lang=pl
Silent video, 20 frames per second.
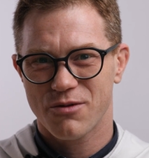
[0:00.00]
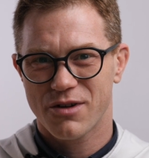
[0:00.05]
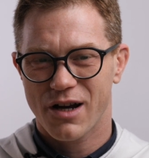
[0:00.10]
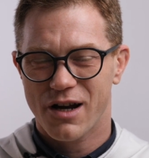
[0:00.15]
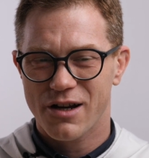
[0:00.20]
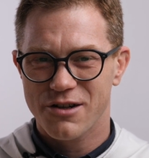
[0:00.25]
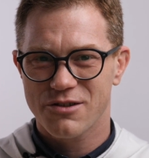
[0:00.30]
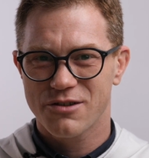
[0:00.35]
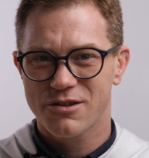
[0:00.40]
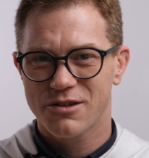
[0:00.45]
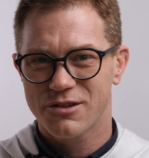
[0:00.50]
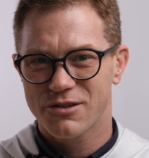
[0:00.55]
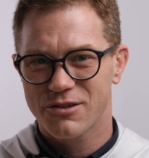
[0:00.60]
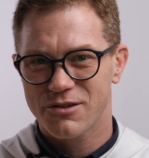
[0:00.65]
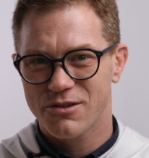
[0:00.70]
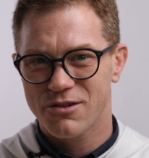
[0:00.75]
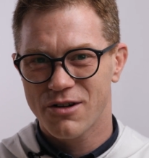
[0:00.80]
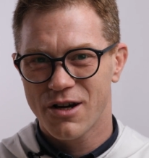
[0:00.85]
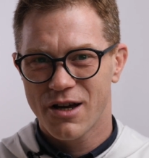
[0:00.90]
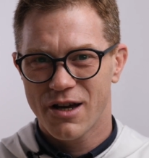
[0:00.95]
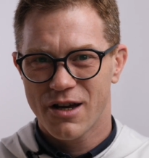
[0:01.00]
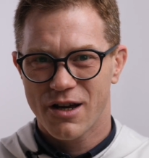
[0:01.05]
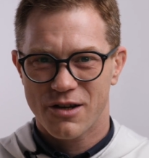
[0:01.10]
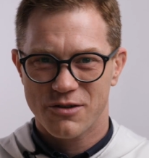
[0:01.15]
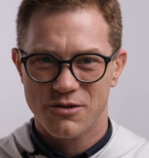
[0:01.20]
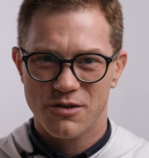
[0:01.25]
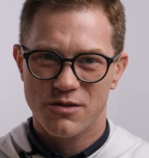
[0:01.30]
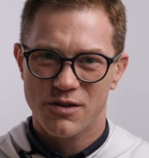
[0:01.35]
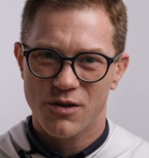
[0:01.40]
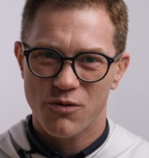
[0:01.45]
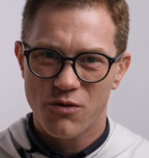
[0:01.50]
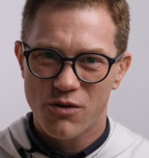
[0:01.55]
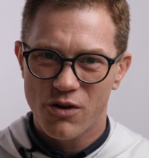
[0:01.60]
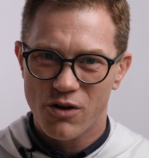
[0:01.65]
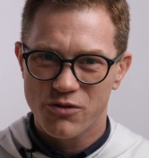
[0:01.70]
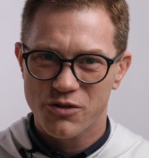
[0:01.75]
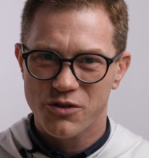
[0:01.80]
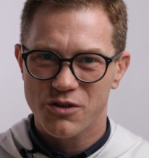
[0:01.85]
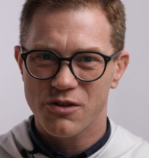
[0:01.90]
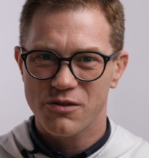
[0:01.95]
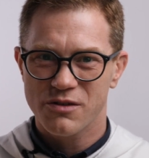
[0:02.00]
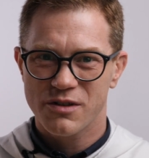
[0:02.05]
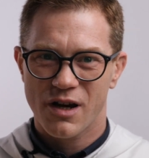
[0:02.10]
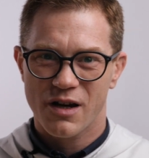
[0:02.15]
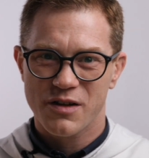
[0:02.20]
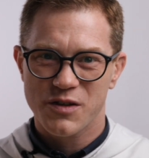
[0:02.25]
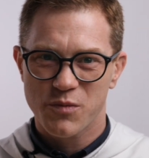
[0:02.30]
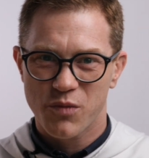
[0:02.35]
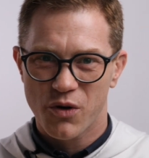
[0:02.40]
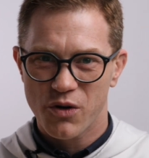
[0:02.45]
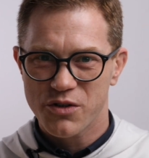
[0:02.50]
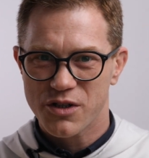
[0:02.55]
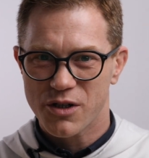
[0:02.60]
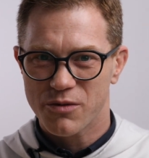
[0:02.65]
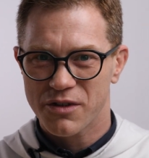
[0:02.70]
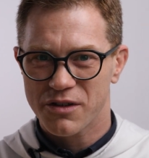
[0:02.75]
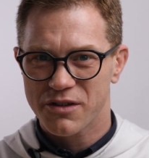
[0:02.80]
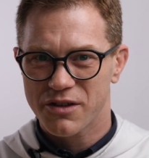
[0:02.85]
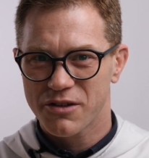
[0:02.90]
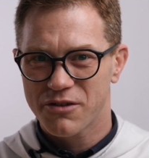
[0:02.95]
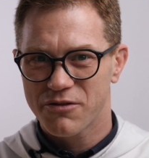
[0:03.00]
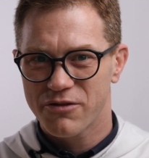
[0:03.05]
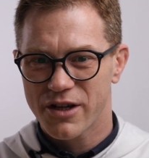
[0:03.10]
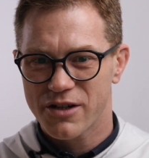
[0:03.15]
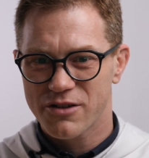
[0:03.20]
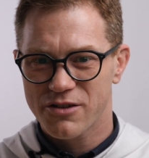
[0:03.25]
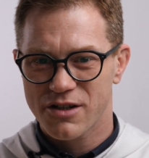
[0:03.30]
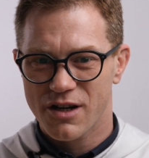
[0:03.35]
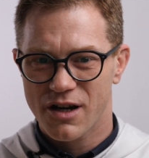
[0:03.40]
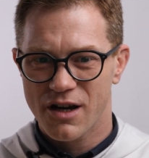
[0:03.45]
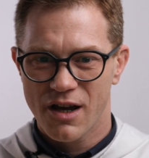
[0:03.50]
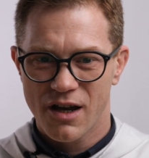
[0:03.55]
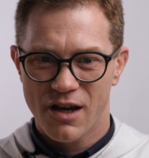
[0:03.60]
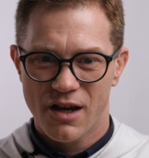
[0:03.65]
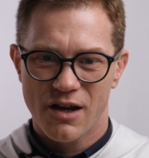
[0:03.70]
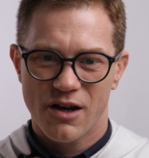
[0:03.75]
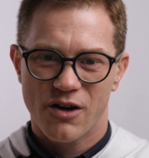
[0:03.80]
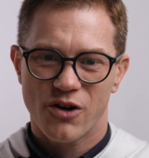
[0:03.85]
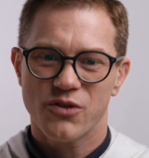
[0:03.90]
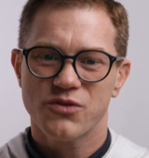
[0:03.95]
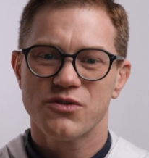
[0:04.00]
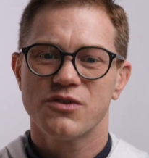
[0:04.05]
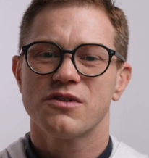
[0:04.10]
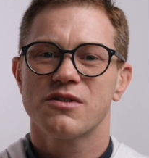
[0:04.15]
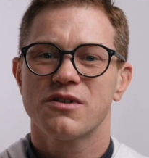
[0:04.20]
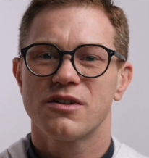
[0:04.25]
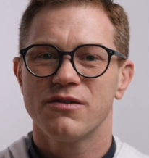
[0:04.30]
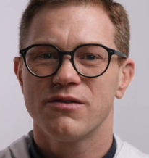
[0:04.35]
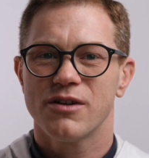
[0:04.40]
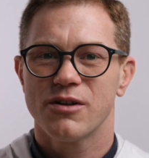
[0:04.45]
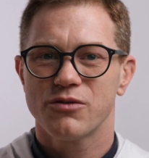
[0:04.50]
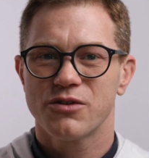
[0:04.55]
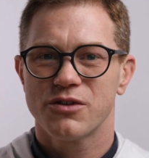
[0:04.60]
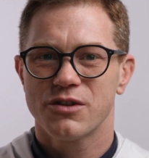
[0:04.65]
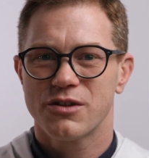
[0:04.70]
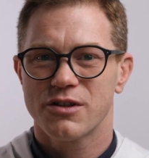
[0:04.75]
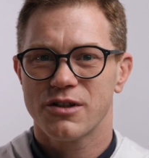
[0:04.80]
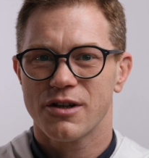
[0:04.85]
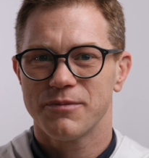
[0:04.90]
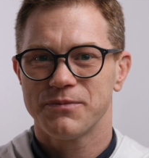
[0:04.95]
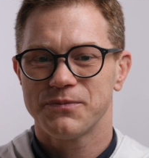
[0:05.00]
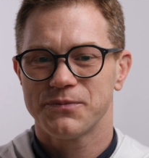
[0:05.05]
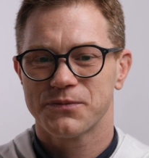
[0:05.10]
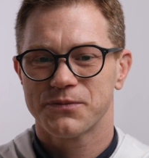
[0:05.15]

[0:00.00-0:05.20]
Każdy, kto został ukąszony, a spojrzał na tego węża, odzyskiwał życie.